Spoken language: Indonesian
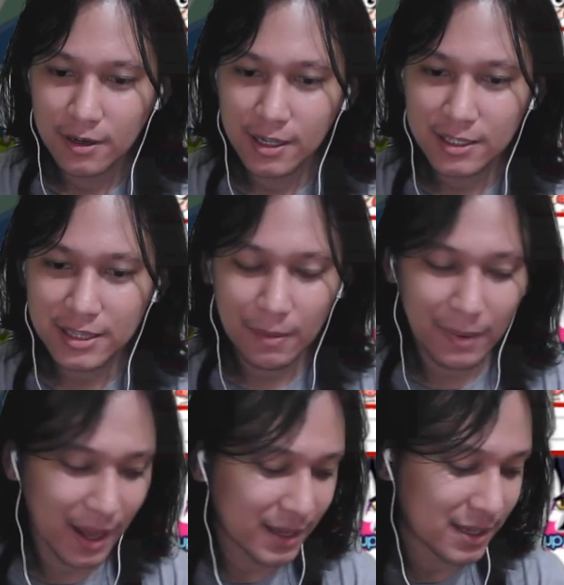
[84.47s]
ditambah
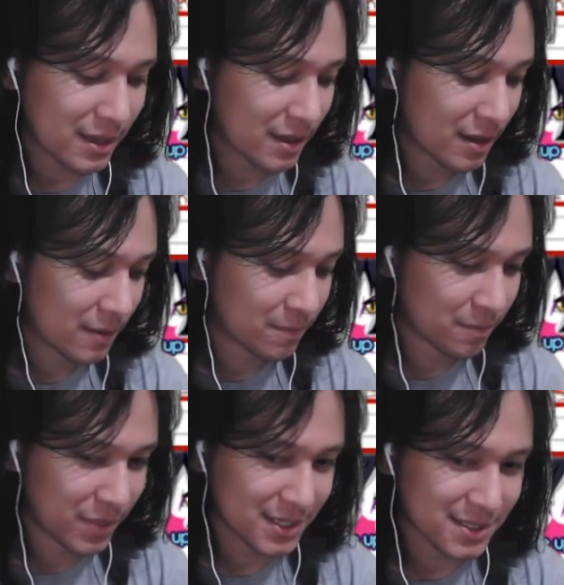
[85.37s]
lagi
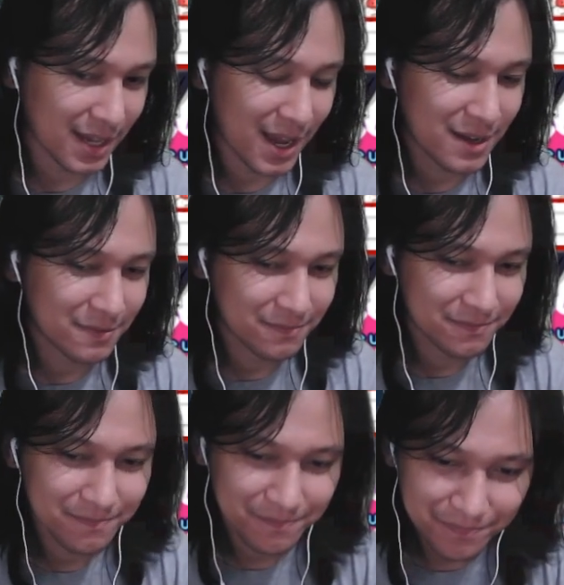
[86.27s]
bisa
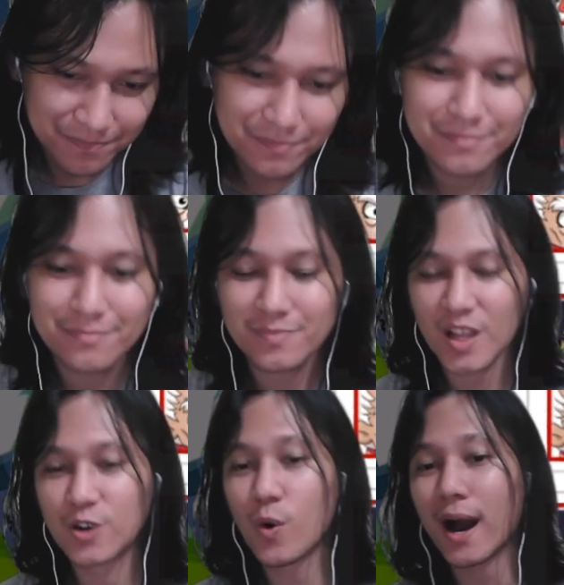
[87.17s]

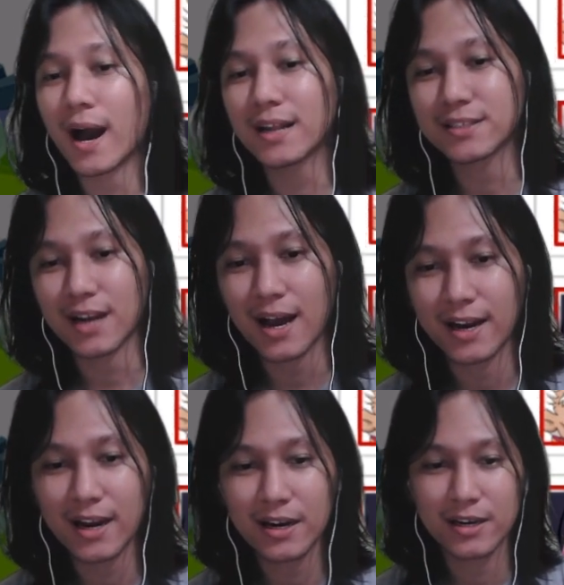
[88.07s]
dua kali serangan
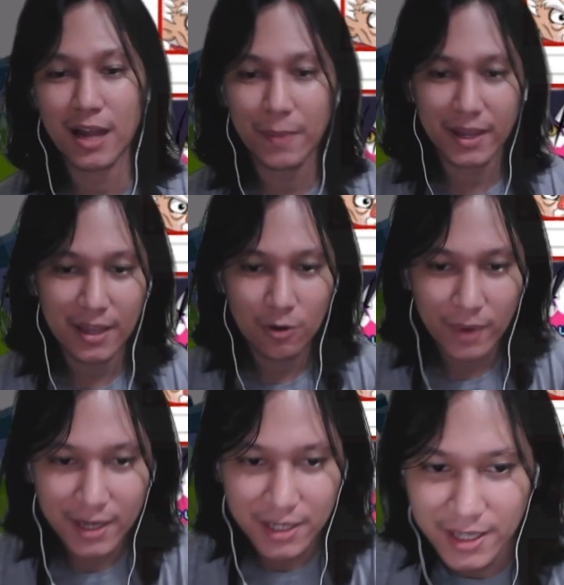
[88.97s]
dan damage-nya
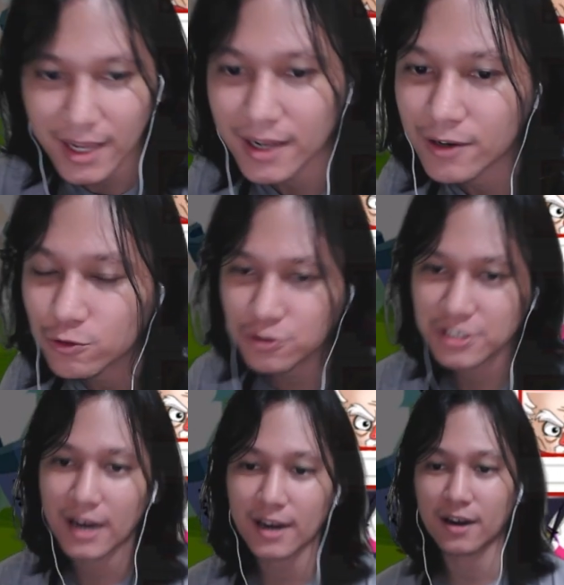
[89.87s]
lumayan gede untuk
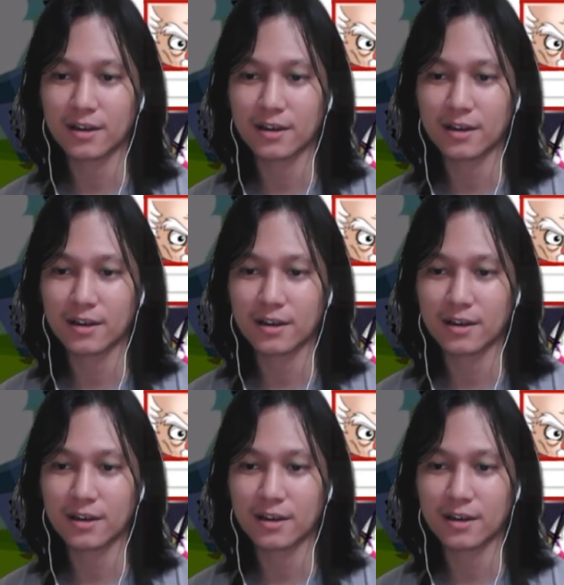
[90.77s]
cakra